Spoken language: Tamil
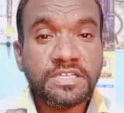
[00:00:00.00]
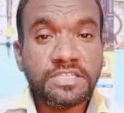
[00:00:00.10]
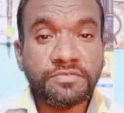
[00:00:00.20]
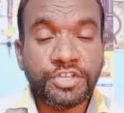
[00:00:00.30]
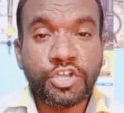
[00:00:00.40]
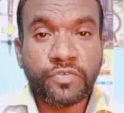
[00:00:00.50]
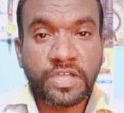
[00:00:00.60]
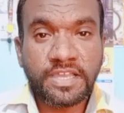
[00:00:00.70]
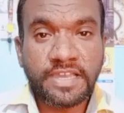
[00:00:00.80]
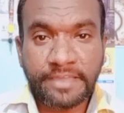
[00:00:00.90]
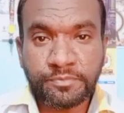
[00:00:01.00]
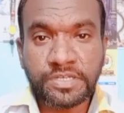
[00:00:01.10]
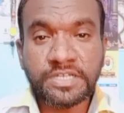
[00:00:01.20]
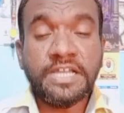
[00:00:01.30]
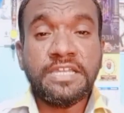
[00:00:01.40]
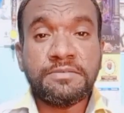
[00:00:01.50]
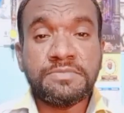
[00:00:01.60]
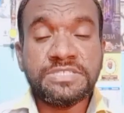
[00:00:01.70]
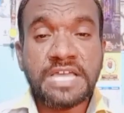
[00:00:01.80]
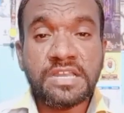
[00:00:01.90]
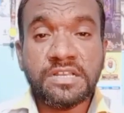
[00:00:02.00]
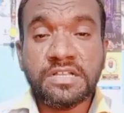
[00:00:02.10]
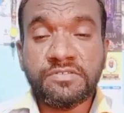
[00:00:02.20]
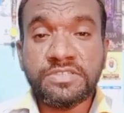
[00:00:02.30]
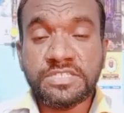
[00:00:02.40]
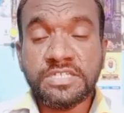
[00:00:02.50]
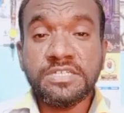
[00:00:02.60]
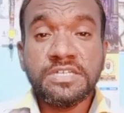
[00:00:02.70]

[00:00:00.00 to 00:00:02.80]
இந்த வீடியோவை லைக் பண்ணுங்கள் நம்ம சேனலுக்கு வந்துட்டு